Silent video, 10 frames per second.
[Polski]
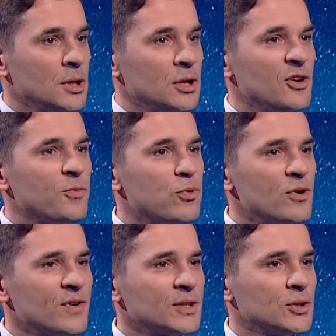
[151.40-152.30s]
nie
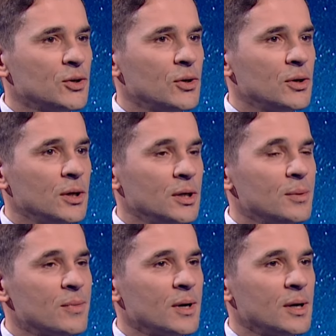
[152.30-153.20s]
wpływa to,
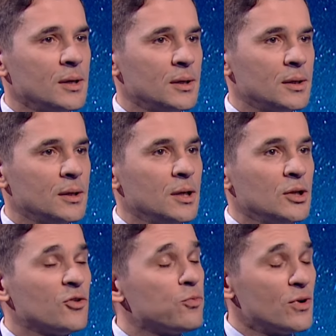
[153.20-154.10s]
nie ma
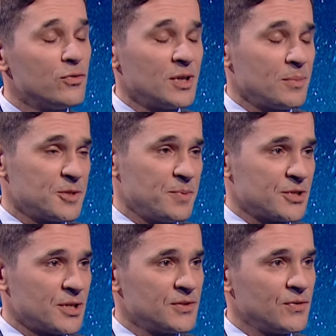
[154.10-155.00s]
to wpływu na
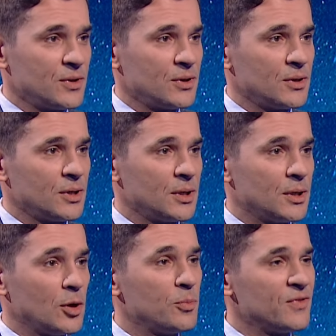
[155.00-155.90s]
bezpieczeństwo
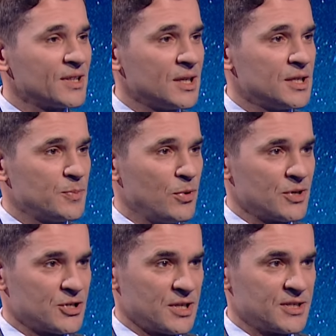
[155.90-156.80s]
obywateli
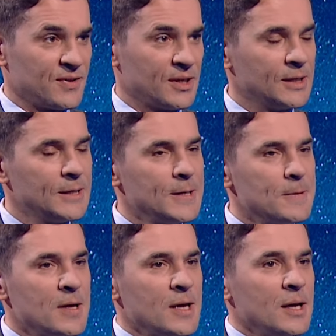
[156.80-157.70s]
społeczeństwa.
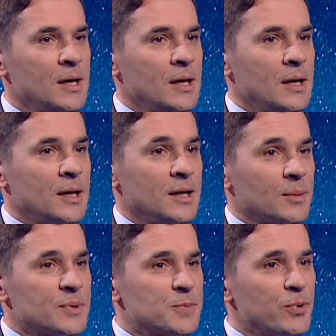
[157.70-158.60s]

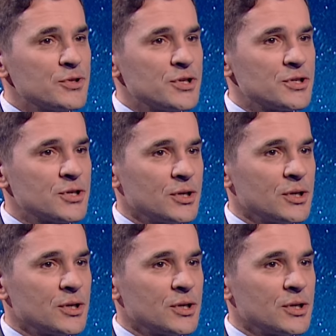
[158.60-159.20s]
Jakby spojrzeć